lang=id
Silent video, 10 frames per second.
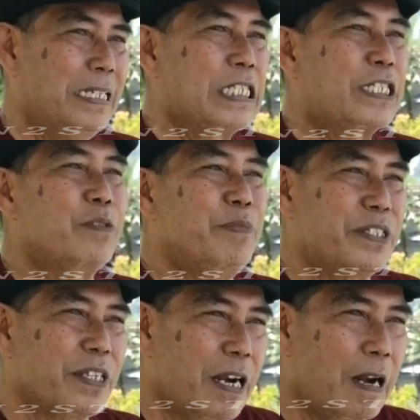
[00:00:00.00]

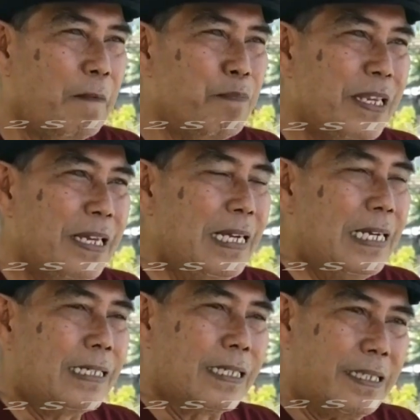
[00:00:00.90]
Semisal
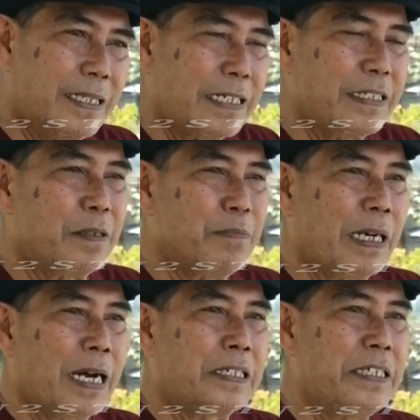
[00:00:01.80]
ketika kita
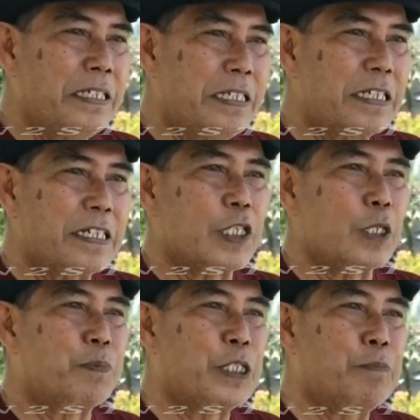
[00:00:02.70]
menghadiri
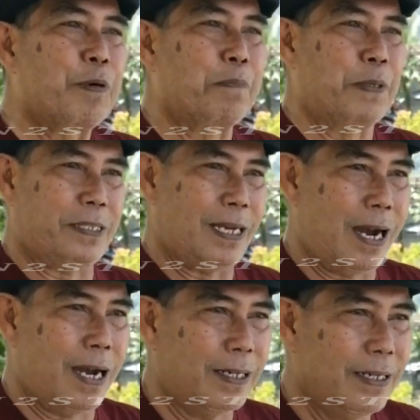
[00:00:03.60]
resepsi
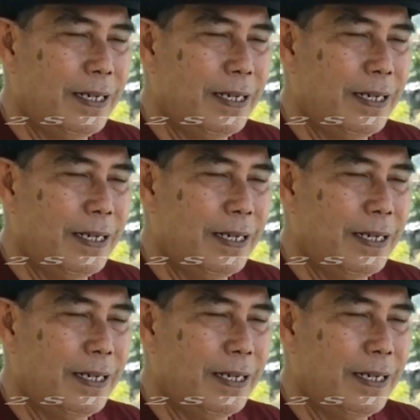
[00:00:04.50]
perpisahan,